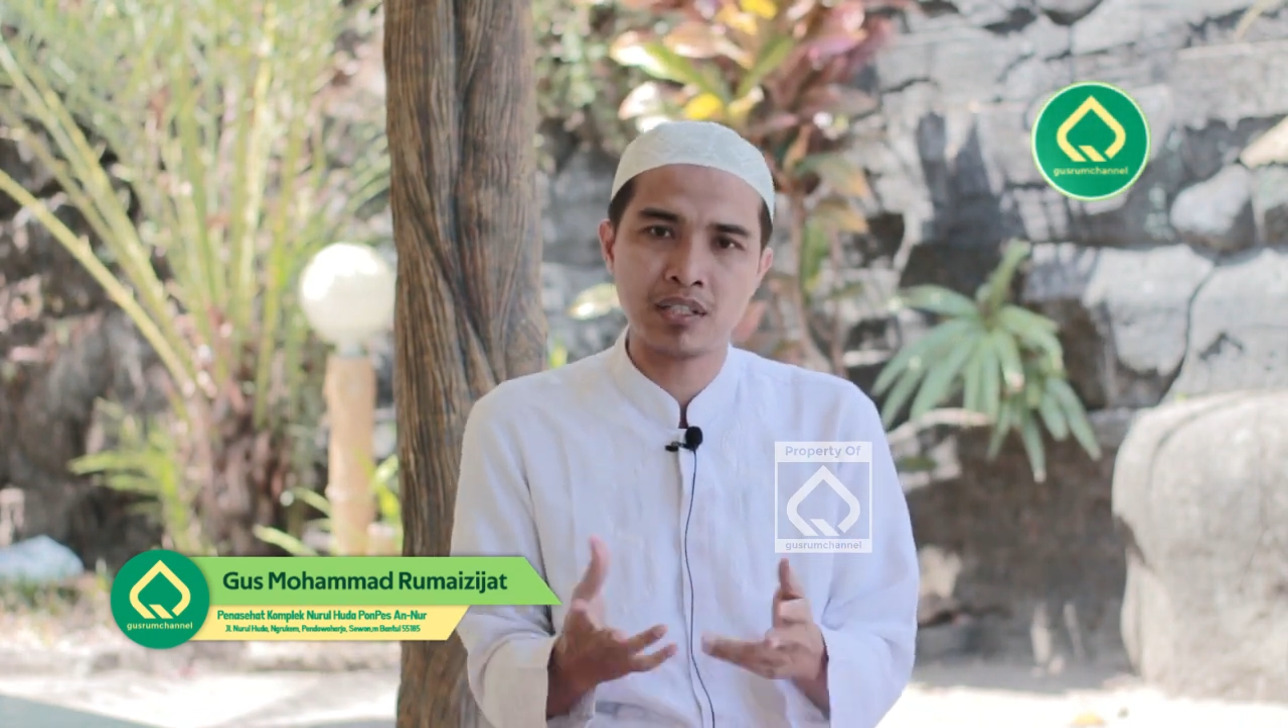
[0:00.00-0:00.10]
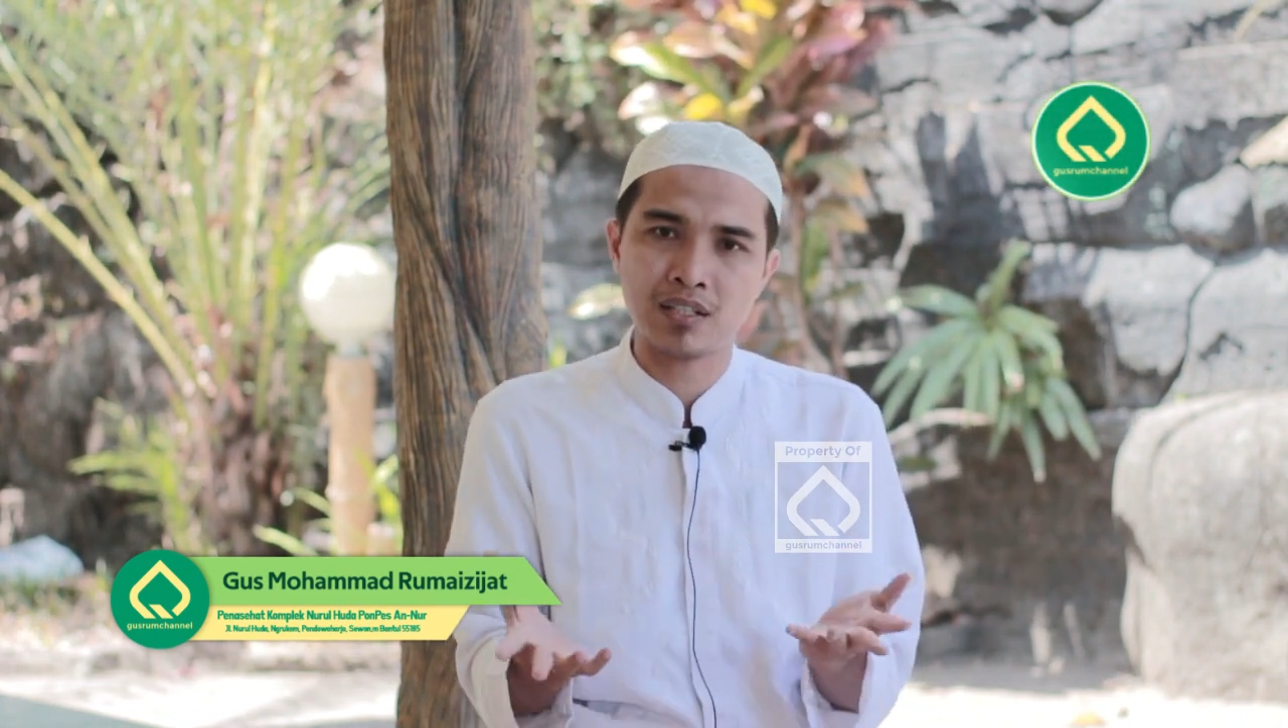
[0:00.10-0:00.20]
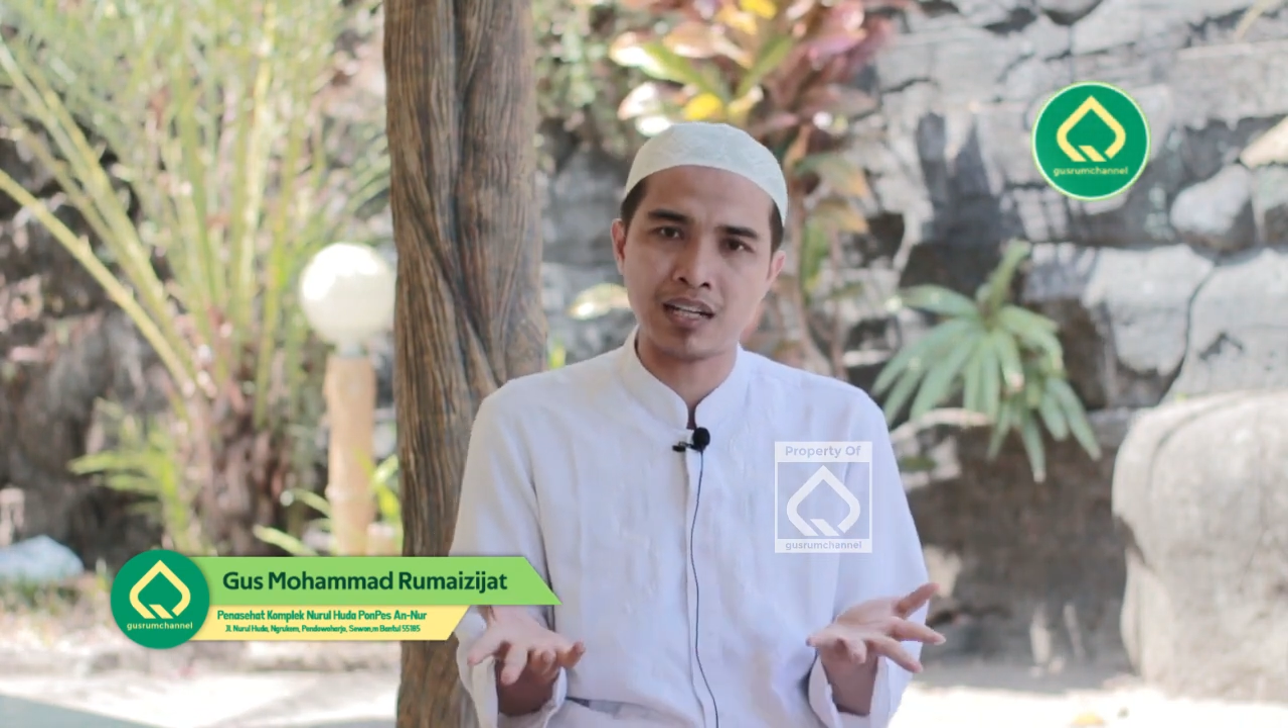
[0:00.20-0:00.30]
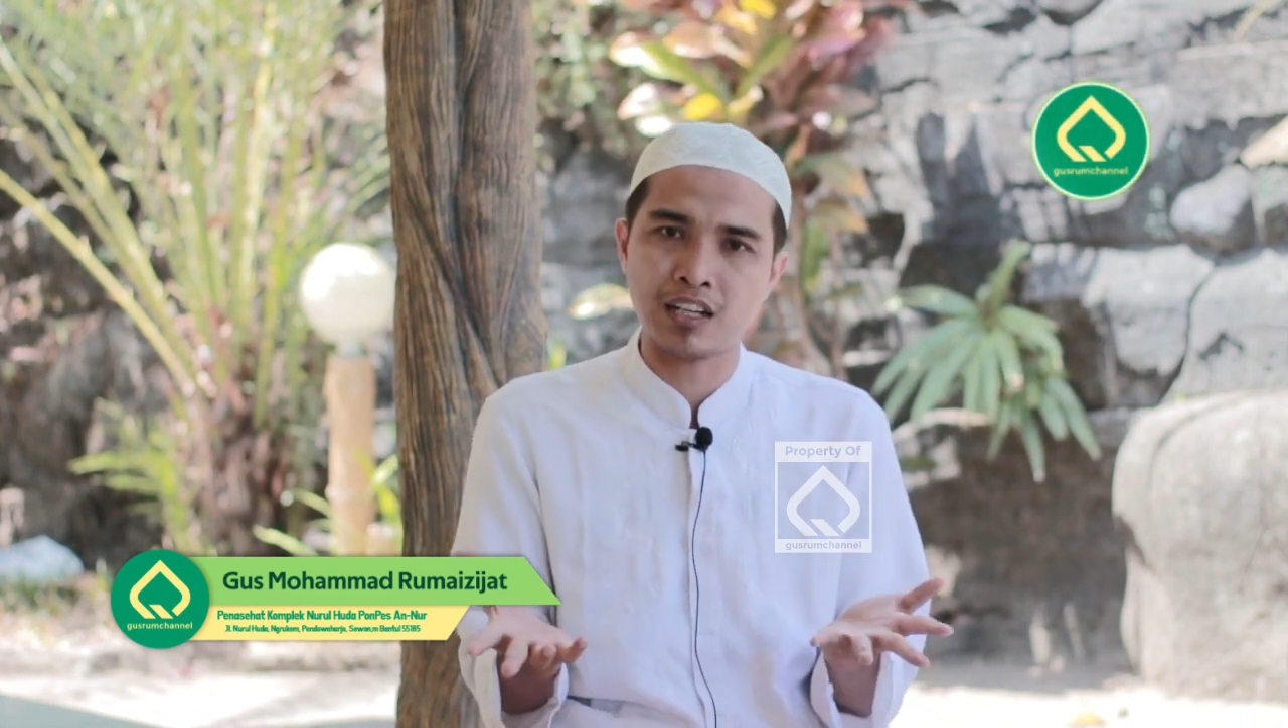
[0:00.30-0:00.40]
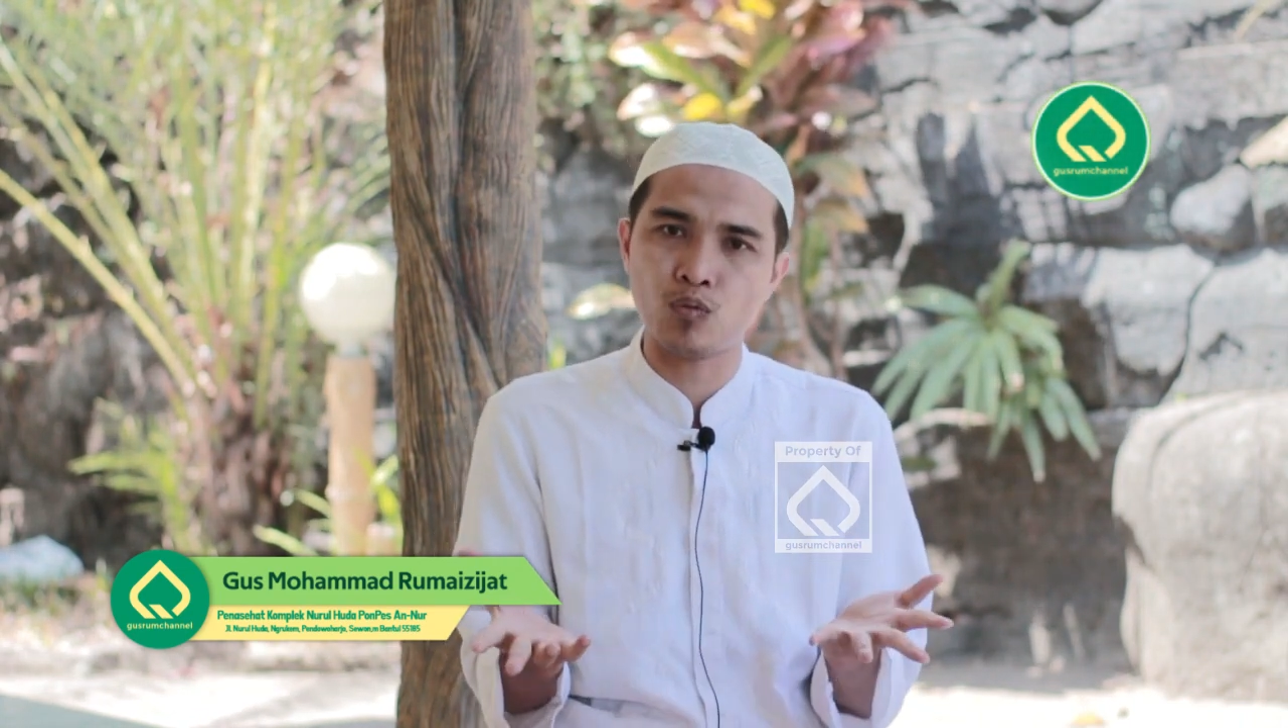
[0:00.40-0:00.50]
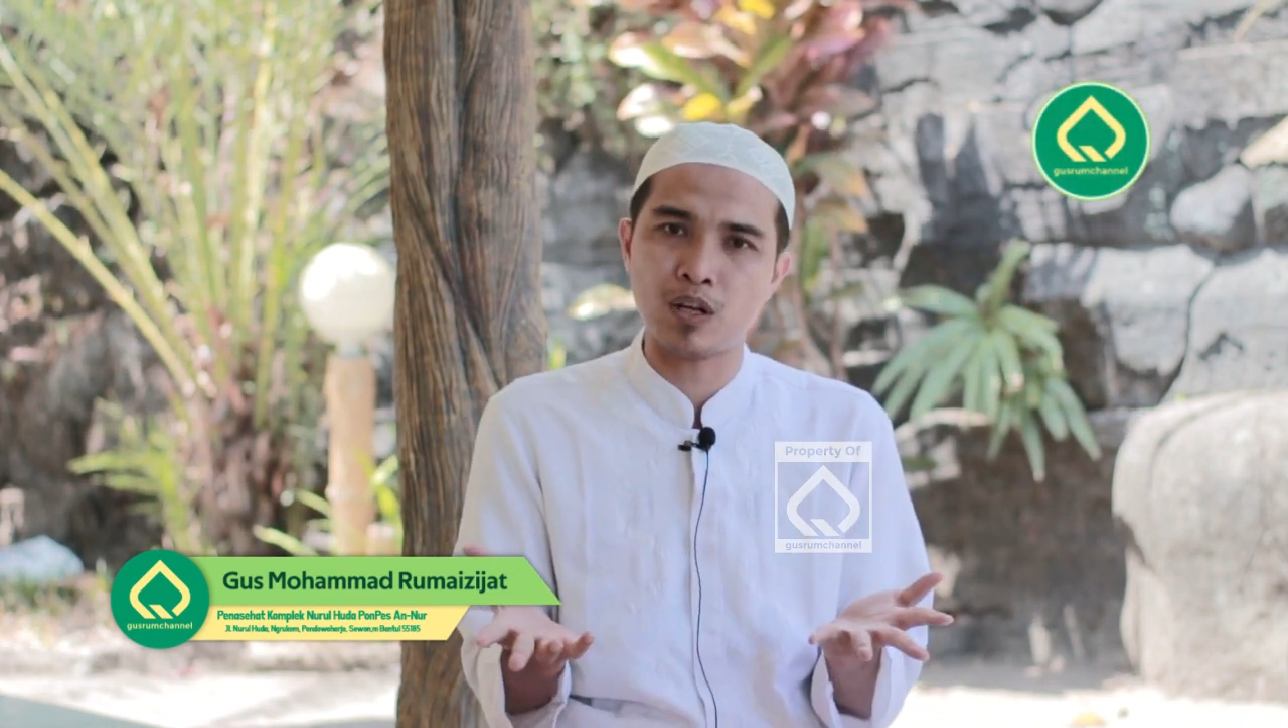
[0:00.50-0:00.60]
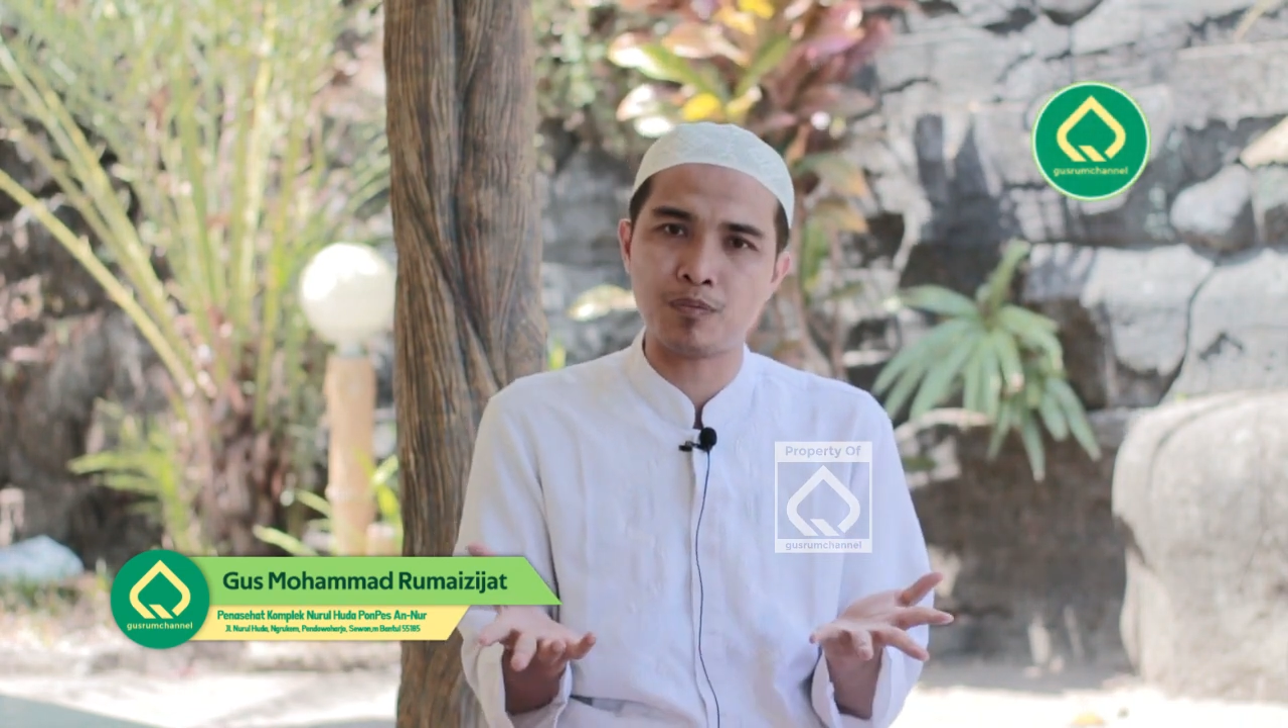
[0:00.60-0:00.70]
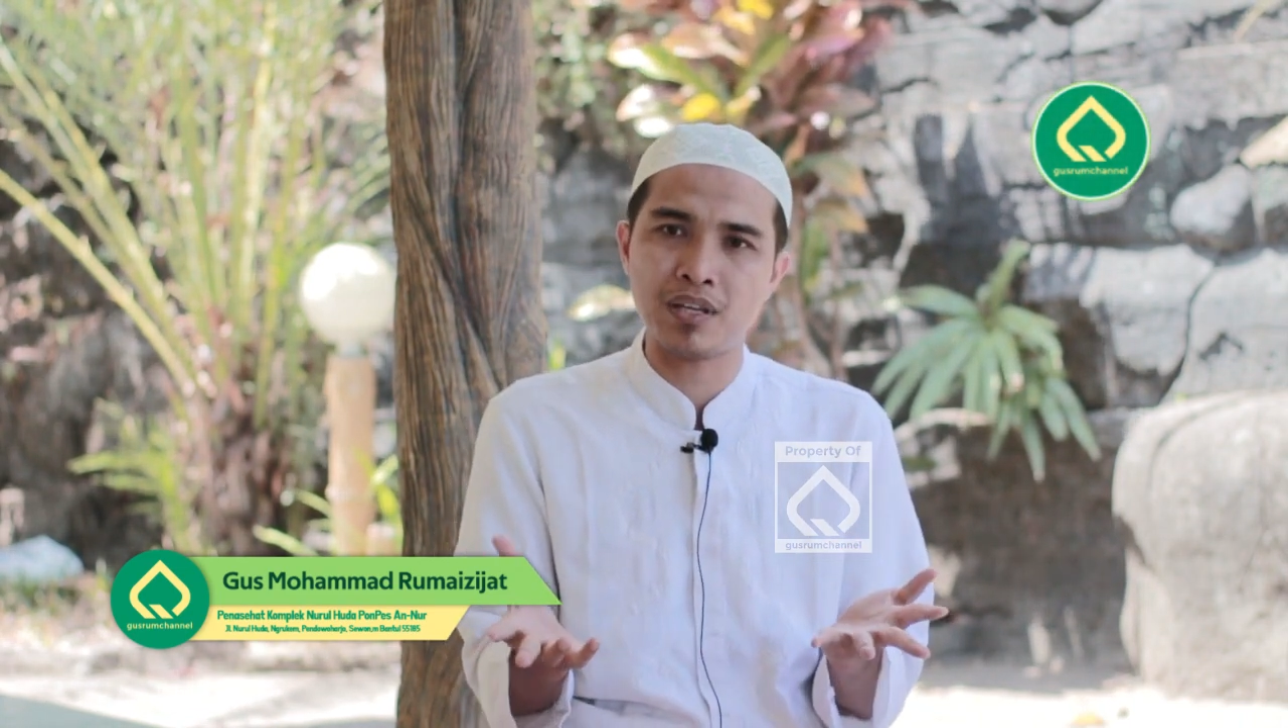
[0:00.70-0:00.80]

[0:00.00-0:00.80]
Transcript: Ini sangat luar